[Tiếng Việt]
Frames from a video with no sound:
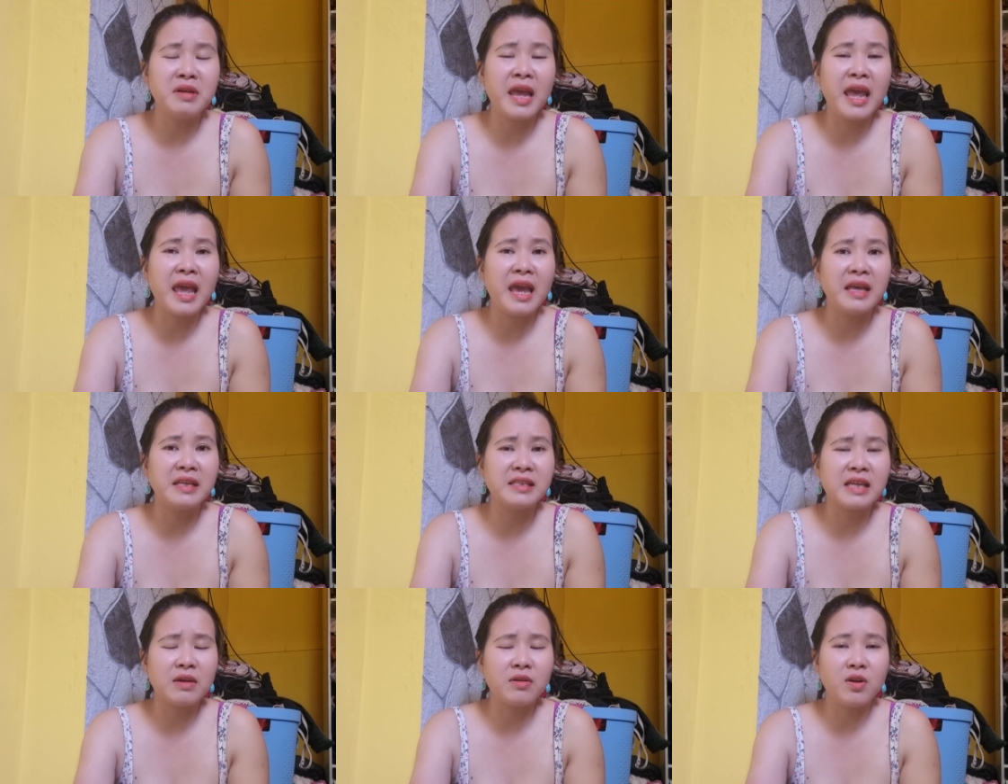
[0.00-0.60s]

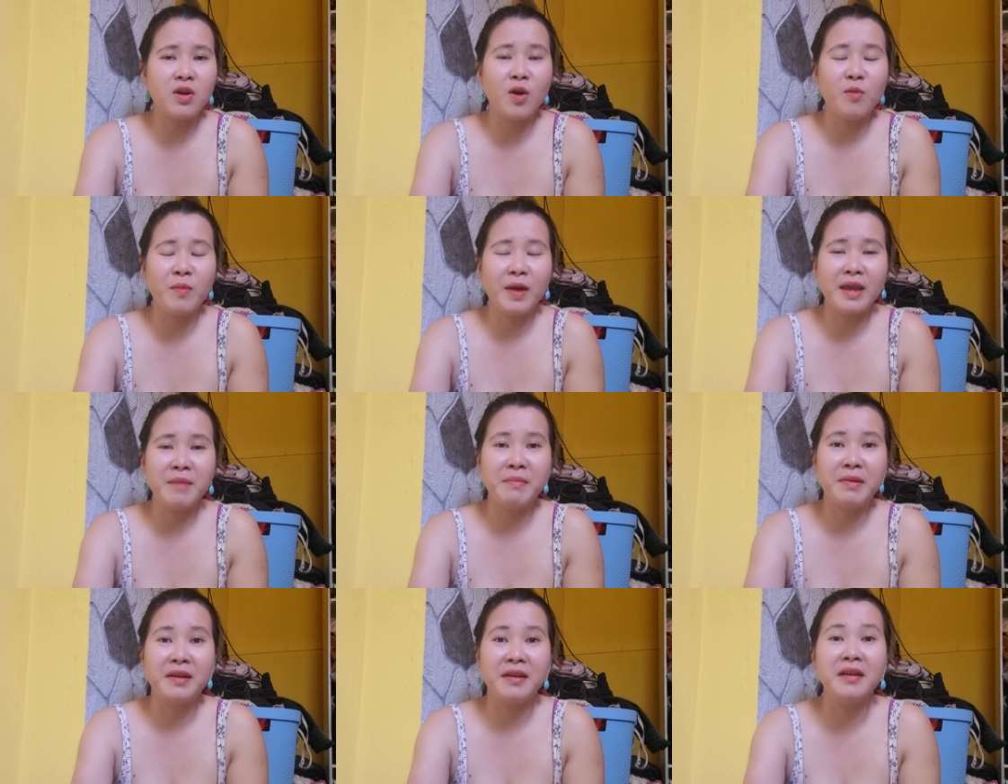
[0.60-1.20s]
nghe sau đó không ấy
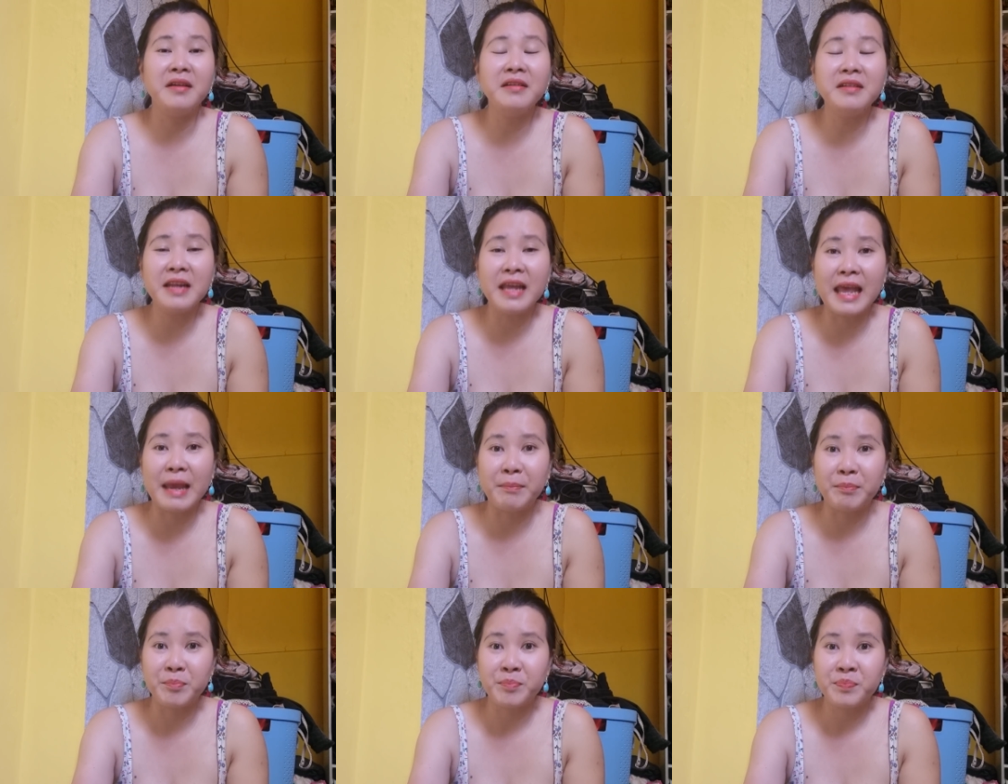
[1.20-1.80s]
mình đứng đi
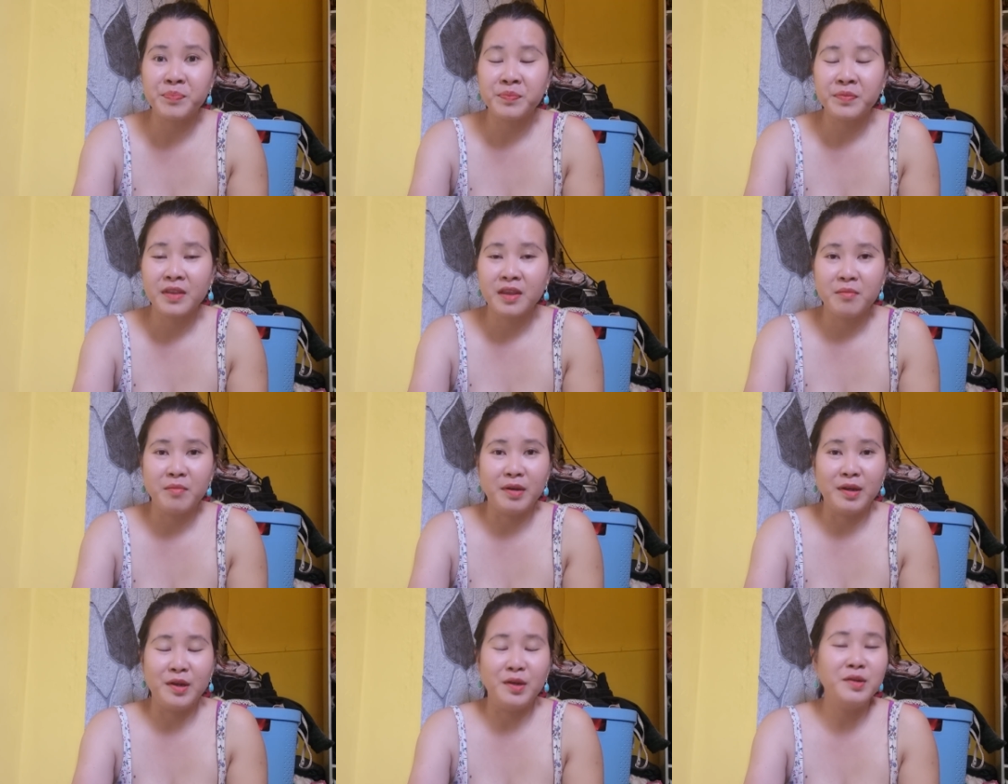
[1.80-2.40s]
em
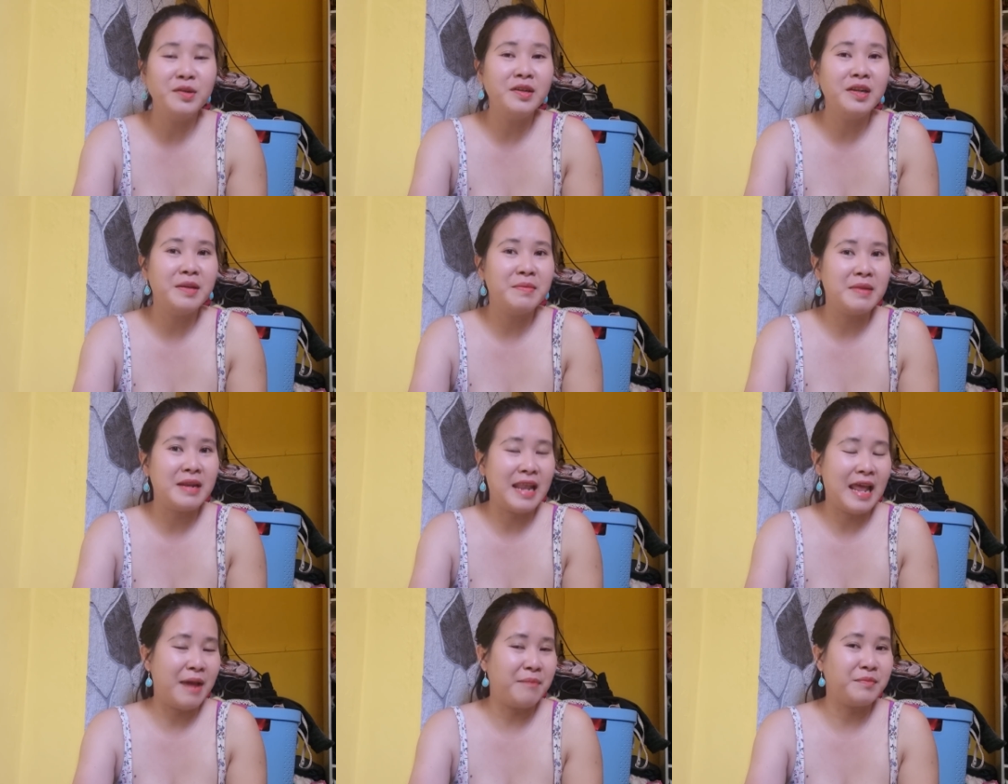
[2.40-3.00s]
mình đứng đi
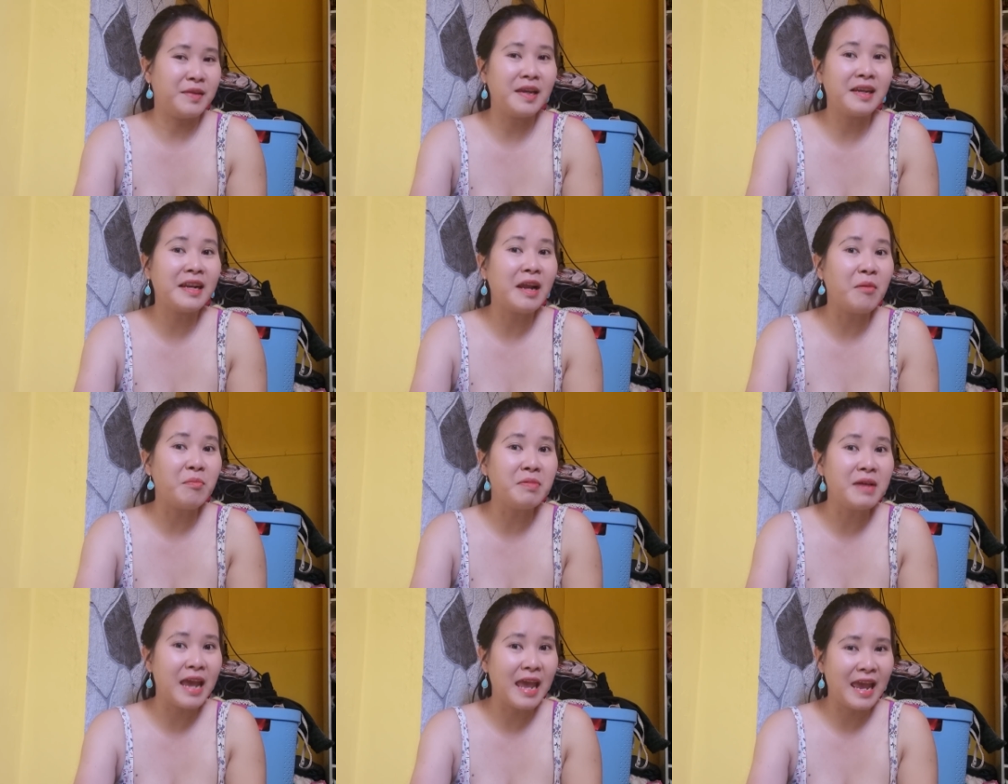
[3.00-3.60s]
mình làm chắc nó
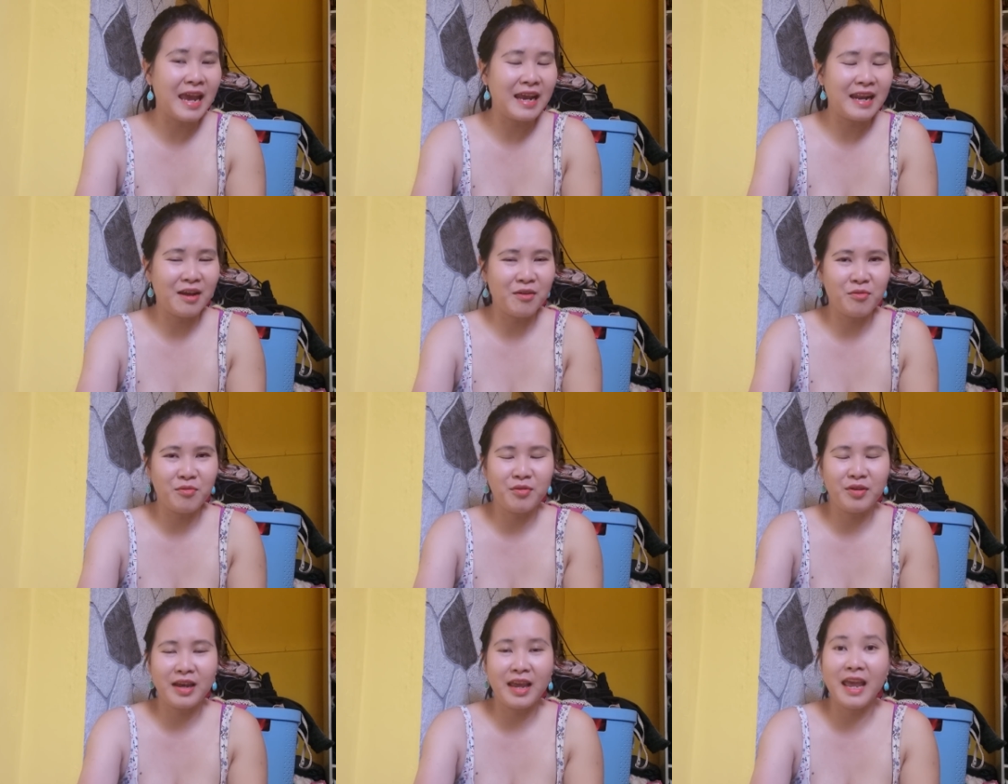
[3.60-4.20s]
không nghe đâu
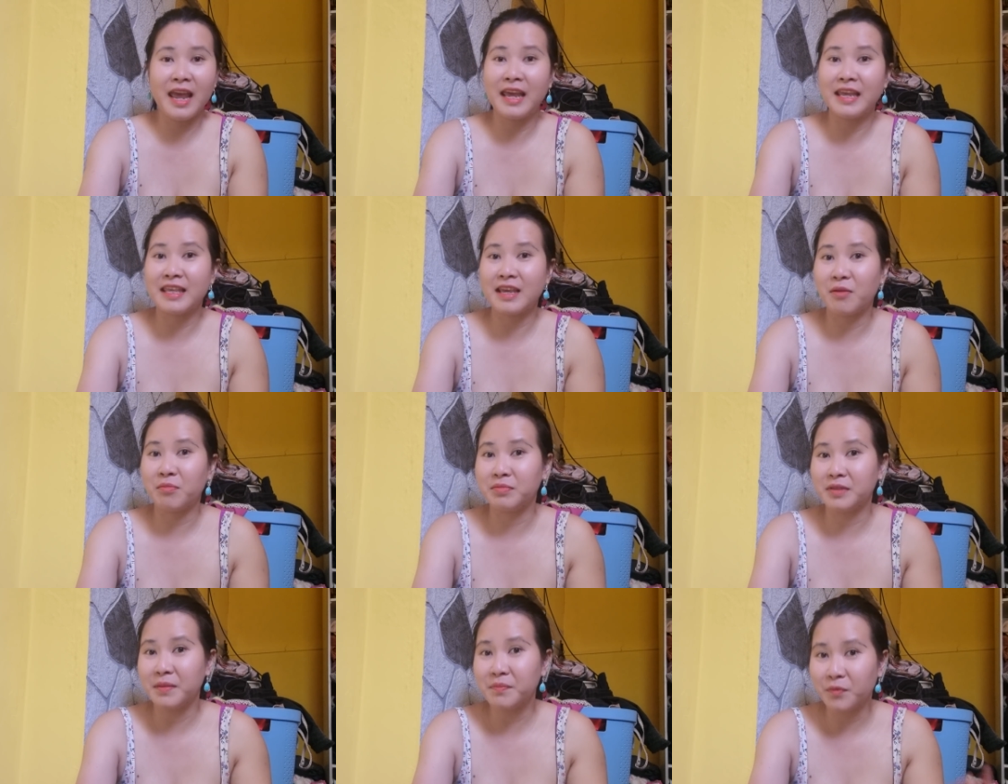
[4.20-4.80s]
cái hai chồng
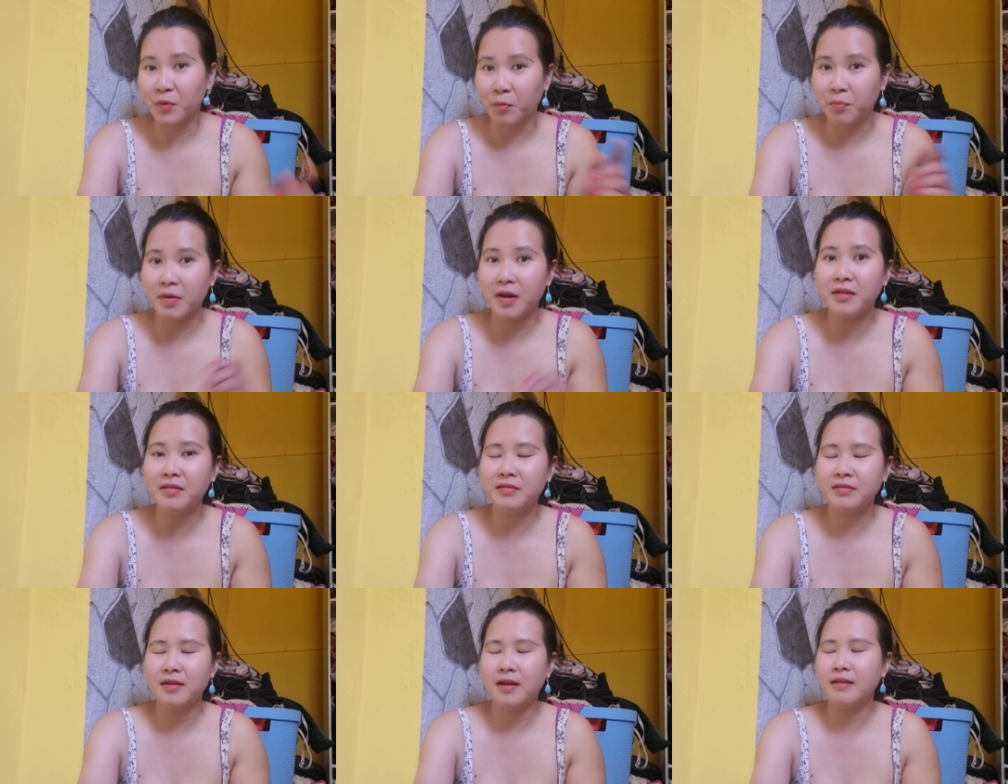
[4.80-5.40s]
tiếp tục
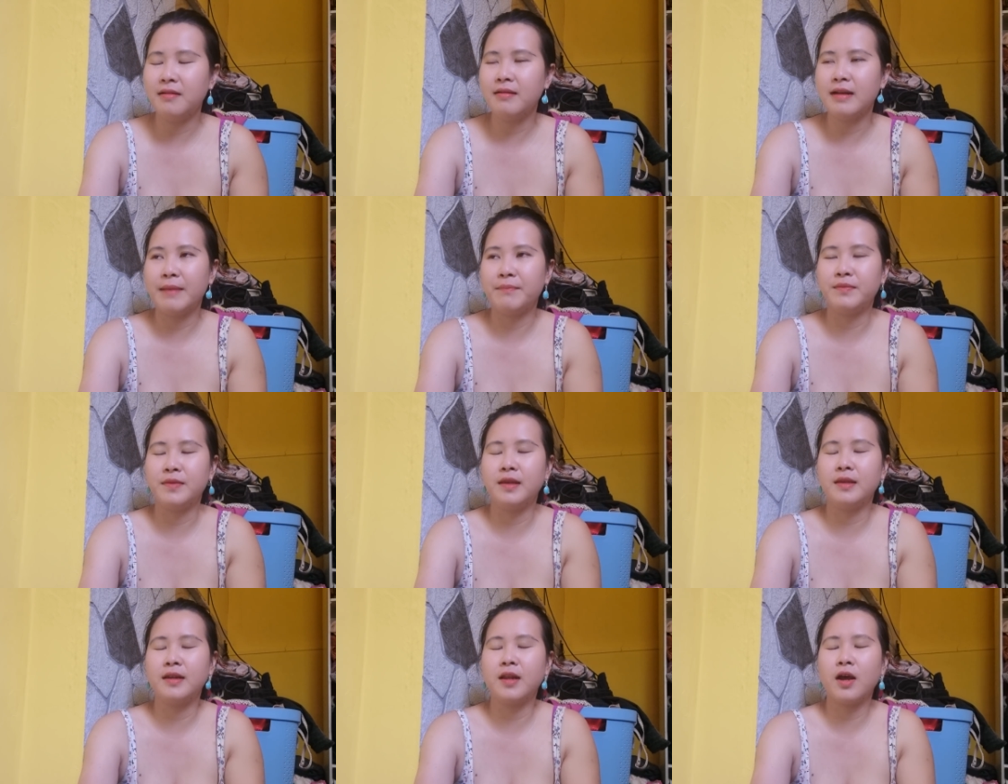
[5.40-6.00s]
đứng đứng làm
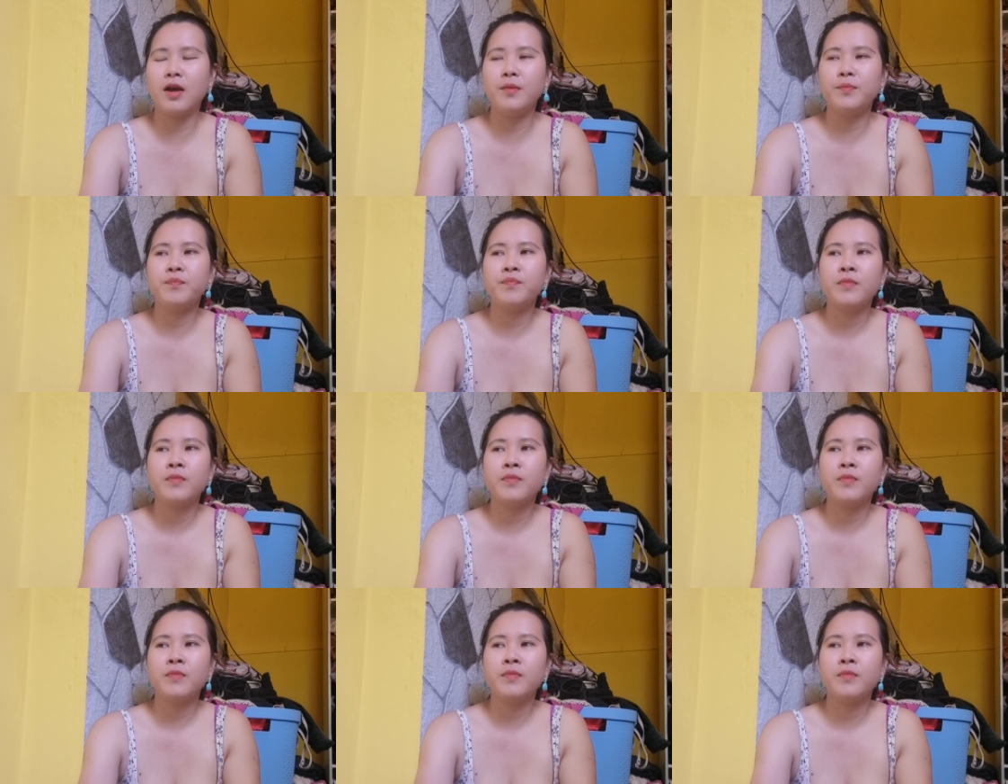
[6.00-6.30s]
chuyện đó